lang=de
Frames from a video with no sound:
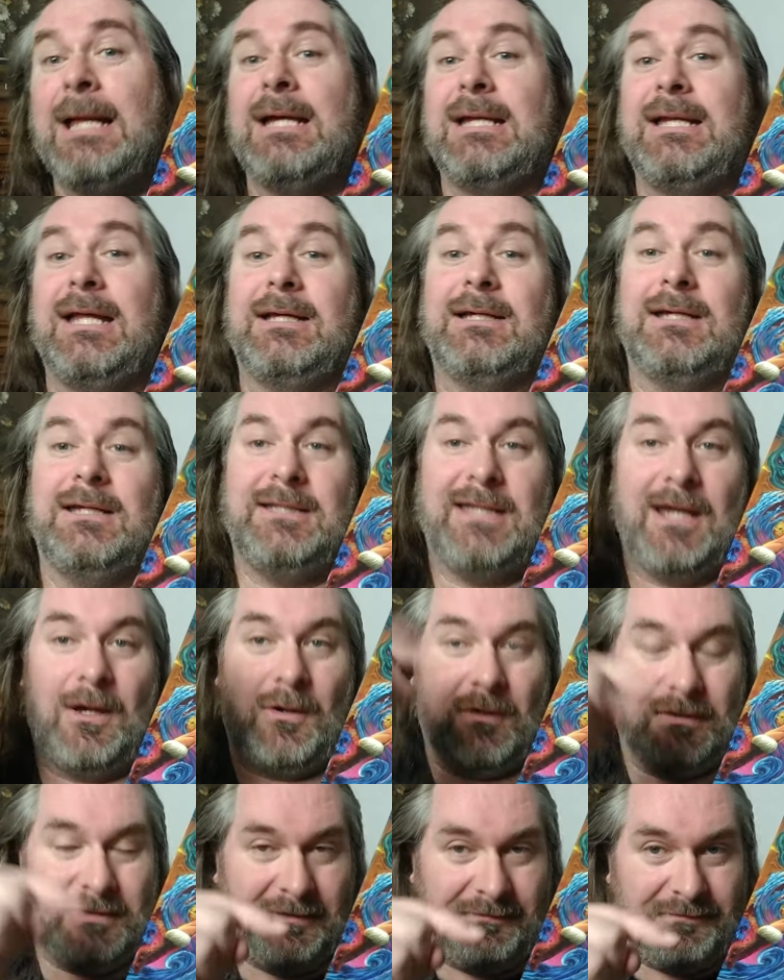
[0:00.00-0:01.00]
Da kriegt ihr
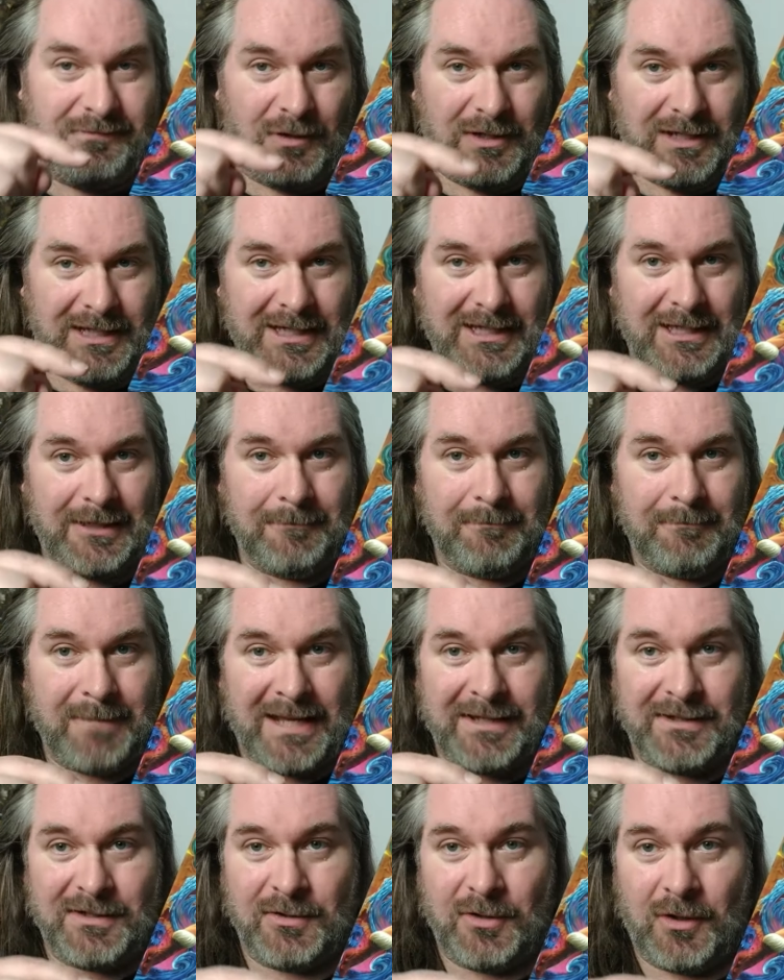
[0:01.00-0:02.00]
auch die vorherigen
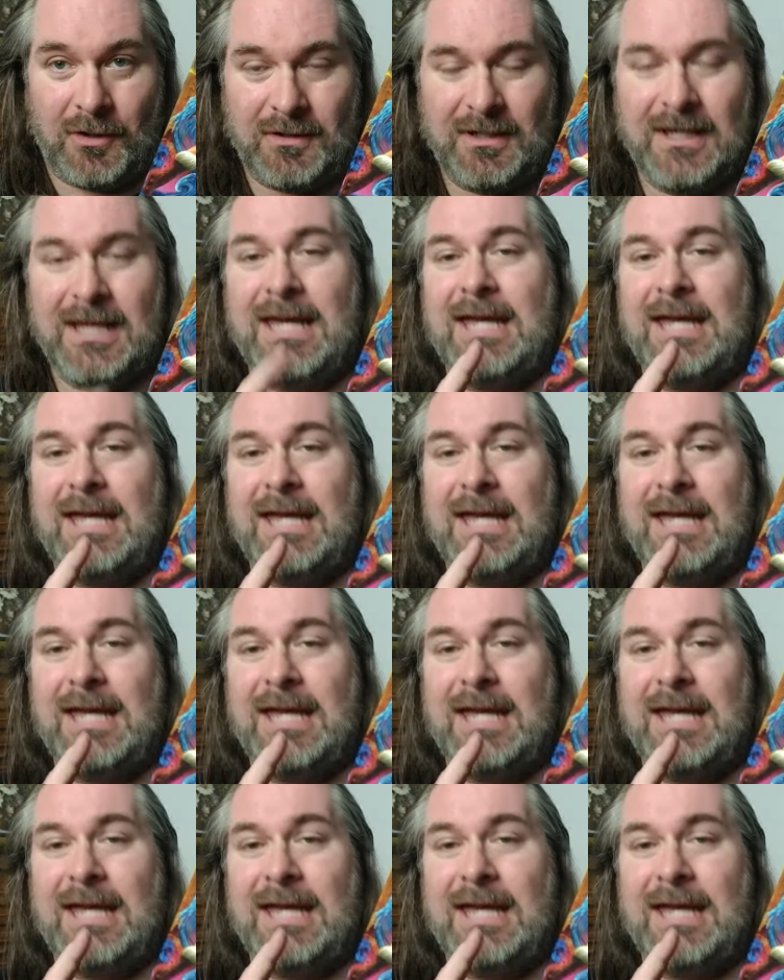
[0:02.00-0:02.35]
Bände noch.